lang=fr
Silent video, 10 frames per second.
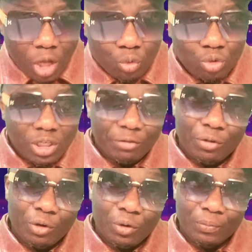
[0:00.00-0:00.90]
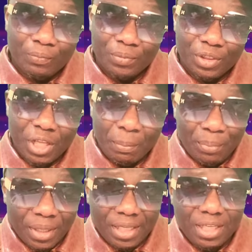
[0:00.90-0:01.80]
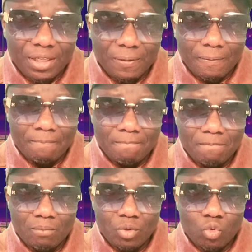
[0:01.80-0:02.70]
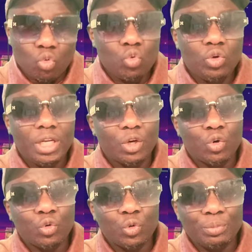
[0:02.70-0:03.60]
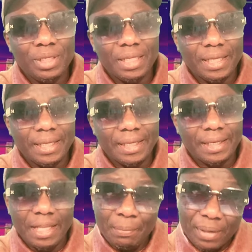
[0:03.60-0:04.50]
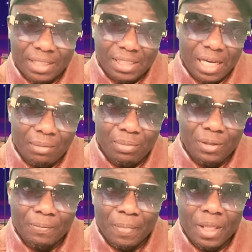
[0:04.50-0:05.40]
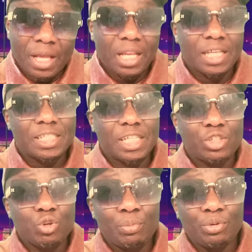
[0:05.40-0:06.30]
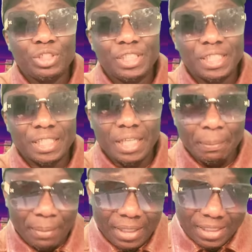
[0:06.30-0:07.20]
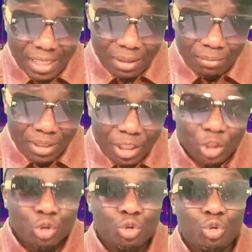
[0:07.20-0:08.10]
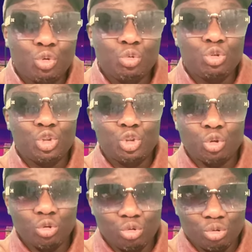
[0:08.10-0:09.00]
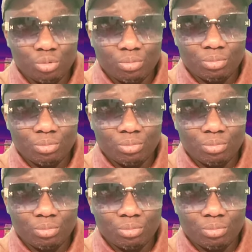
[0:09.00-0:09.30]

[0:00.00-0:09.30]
nous avons des pays où l'économie n'est pas stable, la situation politique n'est pas stable. Toute chose,